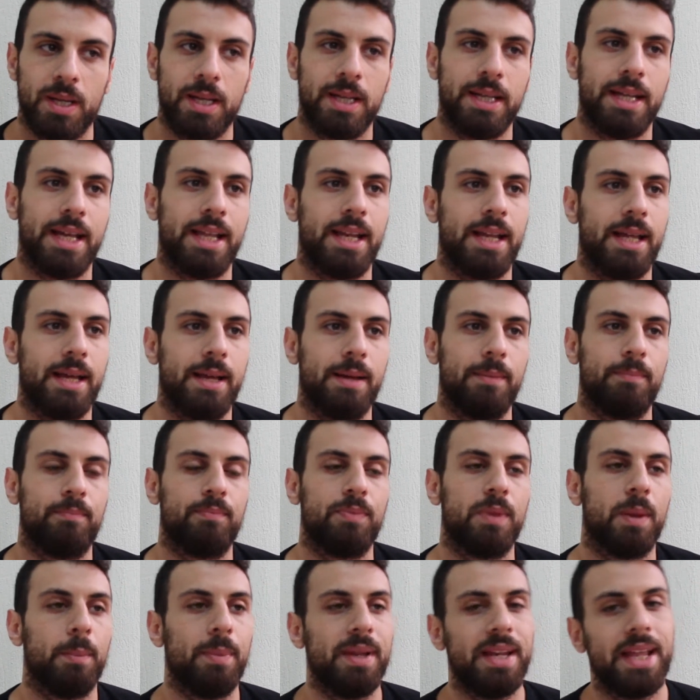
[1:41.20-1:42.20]
يعني
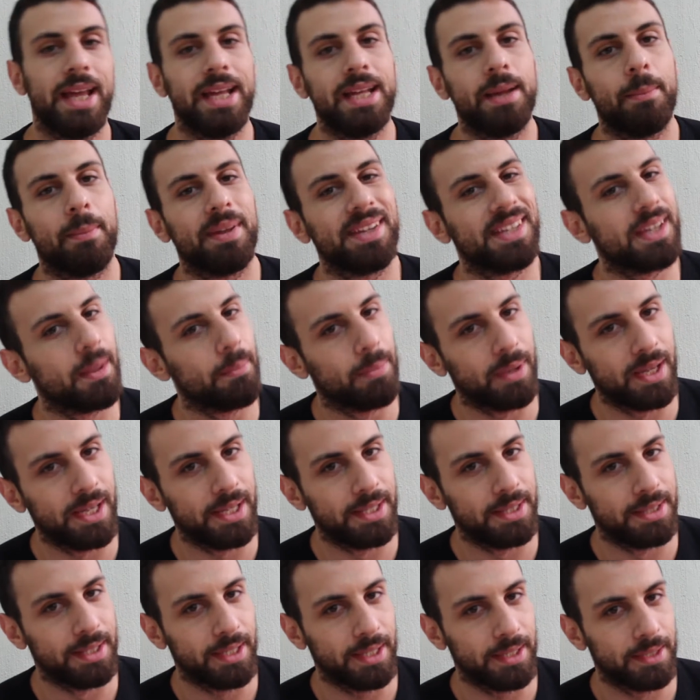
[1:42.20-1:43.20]
بالنهايه منا
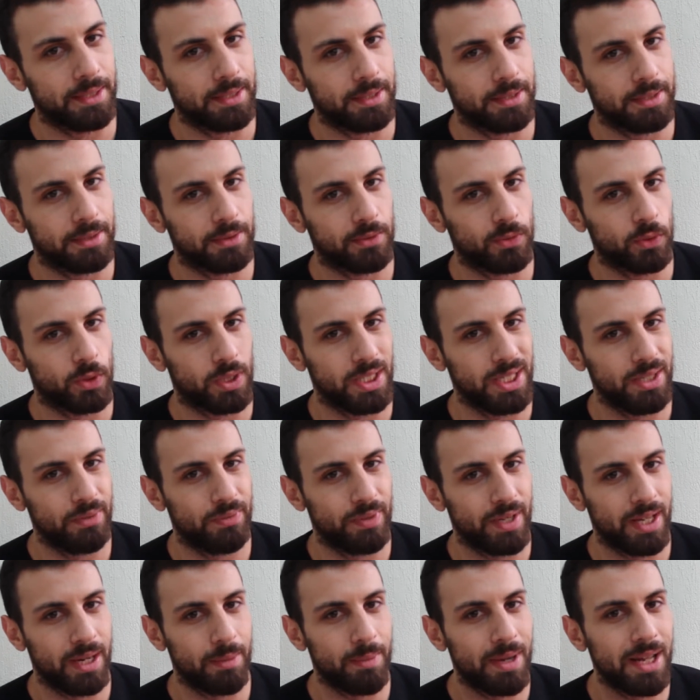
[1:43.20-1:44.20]
بيض نحن عرفتوا كيف
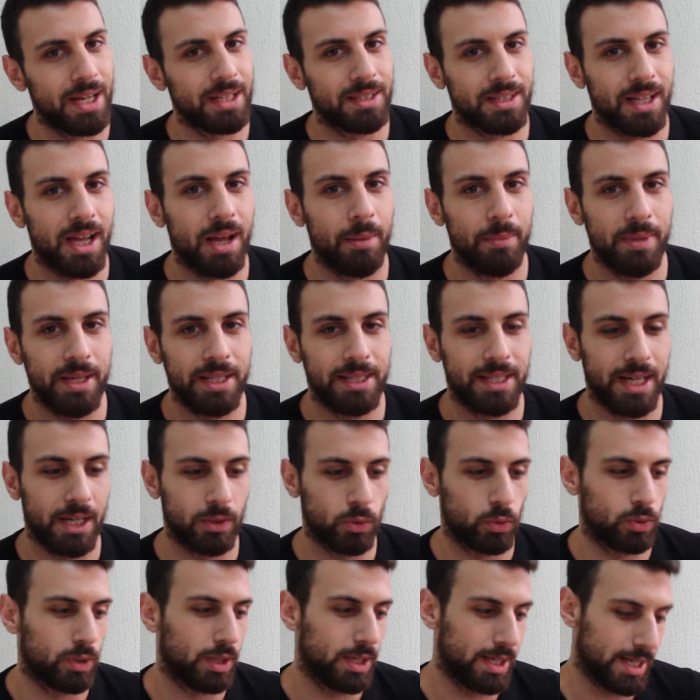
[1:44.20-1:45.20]
يعني ما لها طعمه
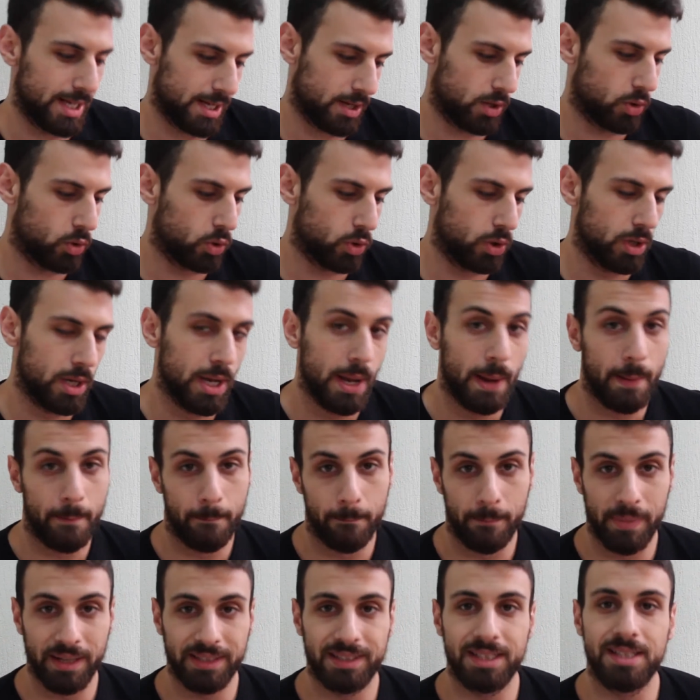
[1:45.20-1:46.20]
تقعدوا تنلقحوا
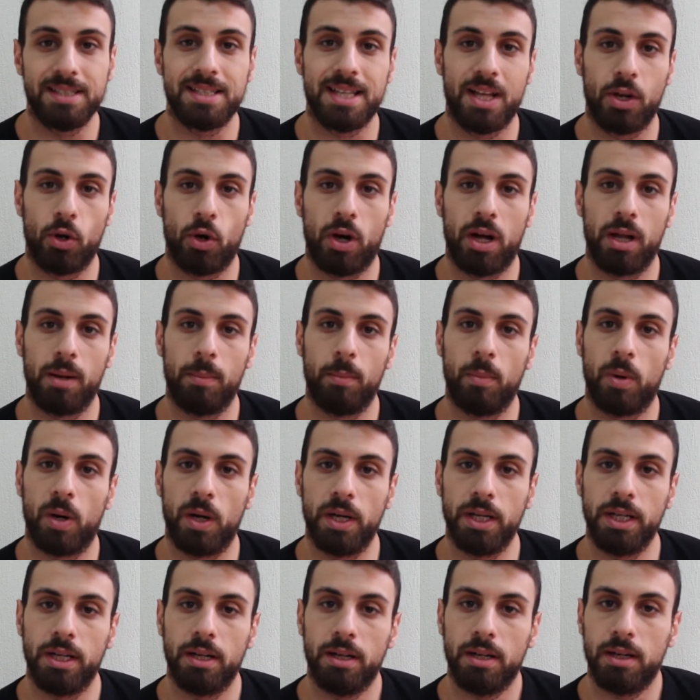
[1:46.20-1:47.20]
ما تنزلوا على
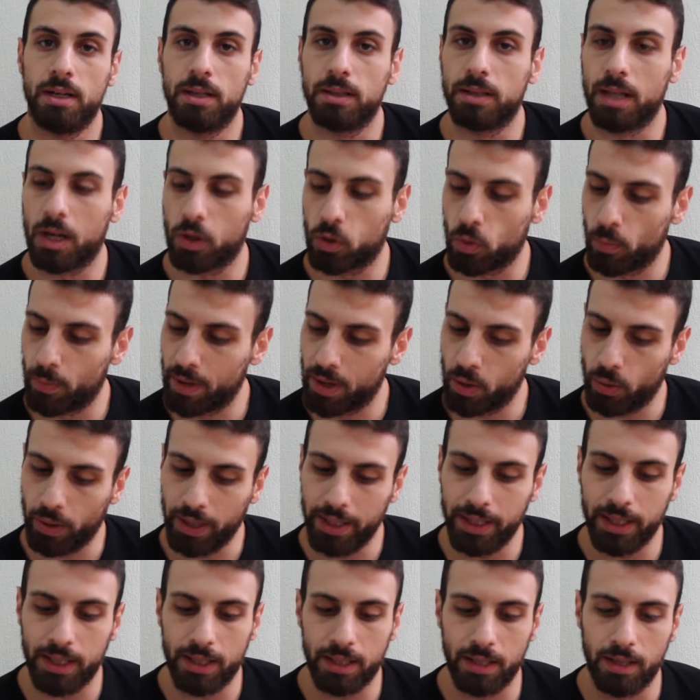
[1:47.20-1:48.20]
المي ضلكم
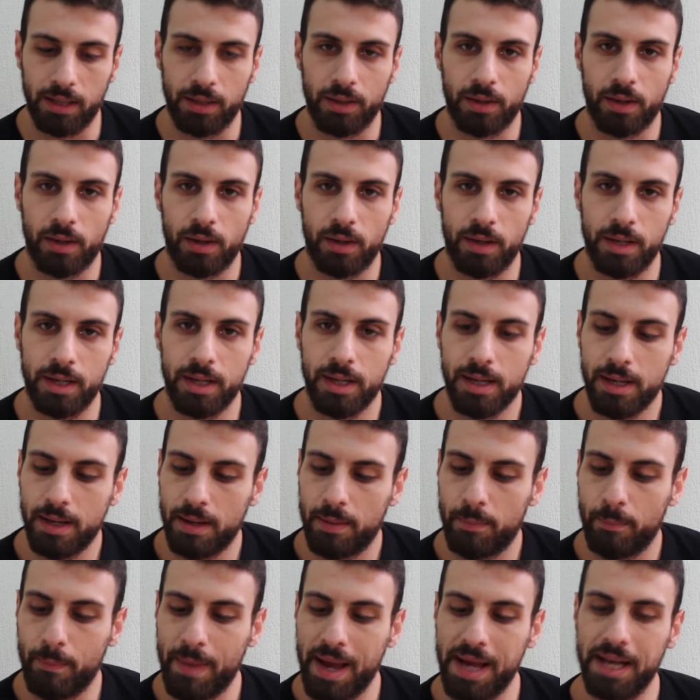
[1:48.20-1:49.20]
ملقوحين كل النهار
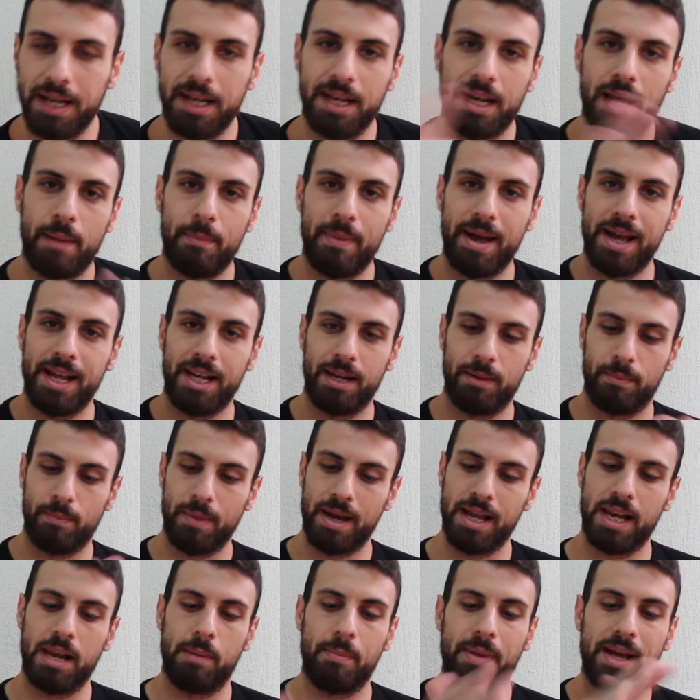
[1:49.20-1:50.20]
ميلة لميلة
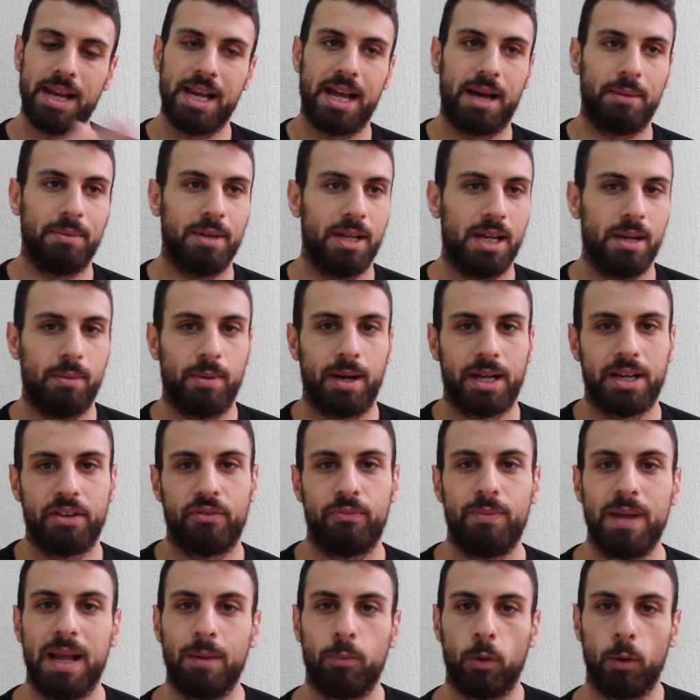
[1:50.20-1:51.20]
ميلة ميلة عم نقلبها كيف
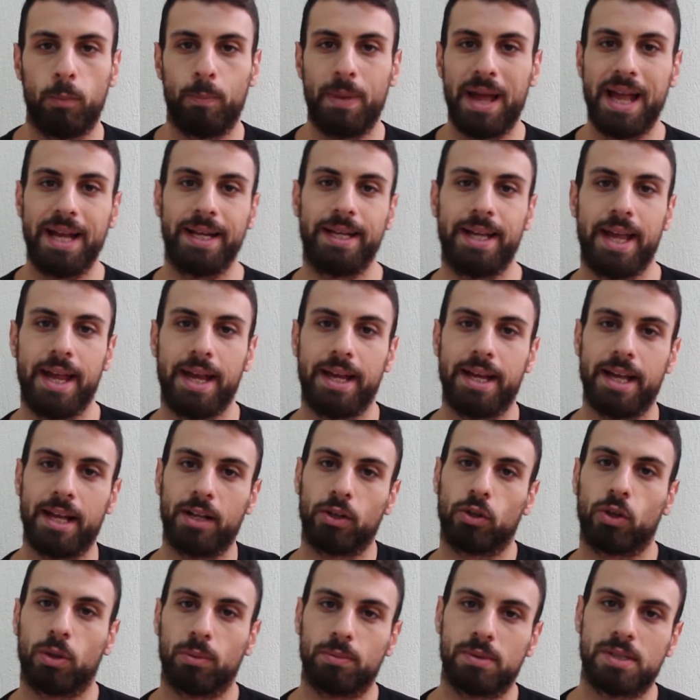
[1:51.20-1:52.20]
بيقلبوا البانكيك يعني
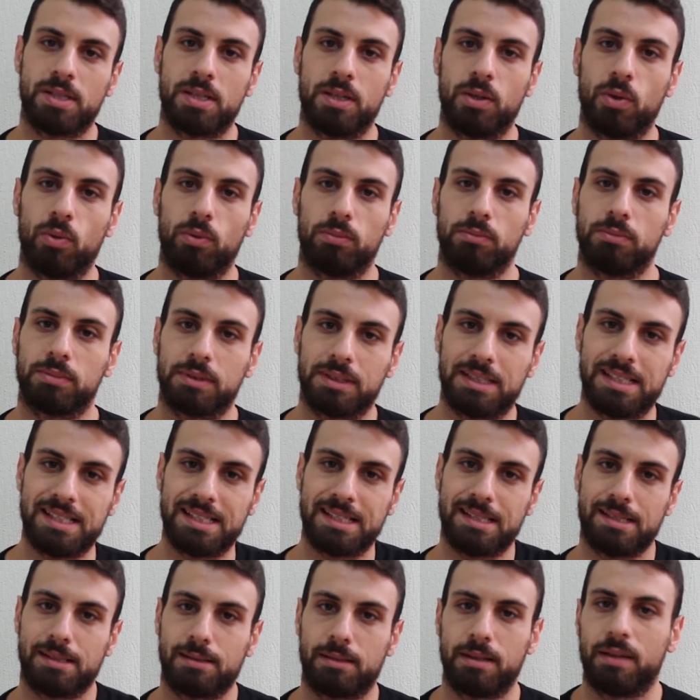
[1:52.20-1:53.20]
انتم عم
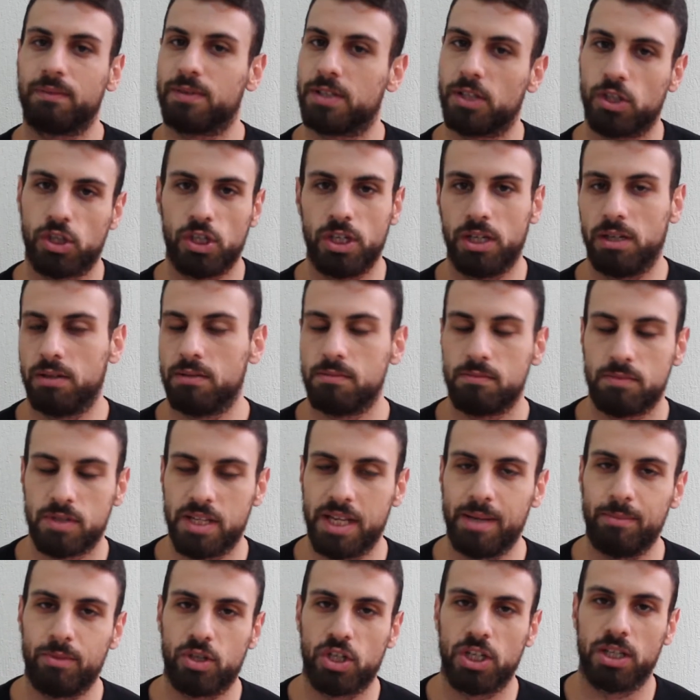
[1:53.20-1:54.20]
نفس الشيء
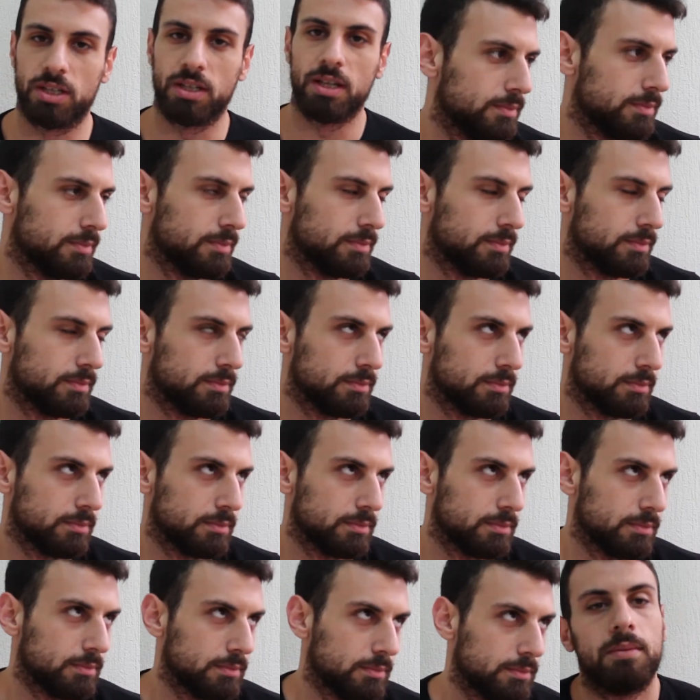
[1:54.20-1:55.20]
سيم شيت
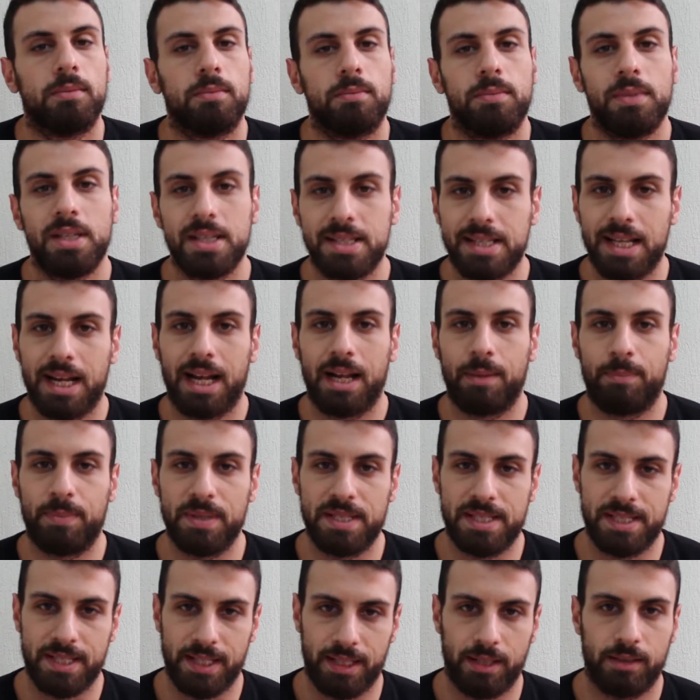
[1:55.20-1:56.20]
بننزل على
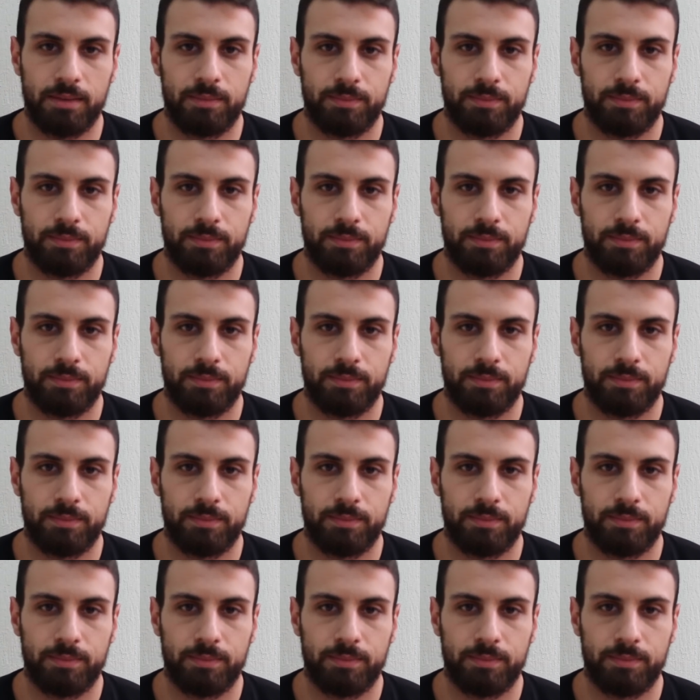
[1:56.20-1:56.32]
البسين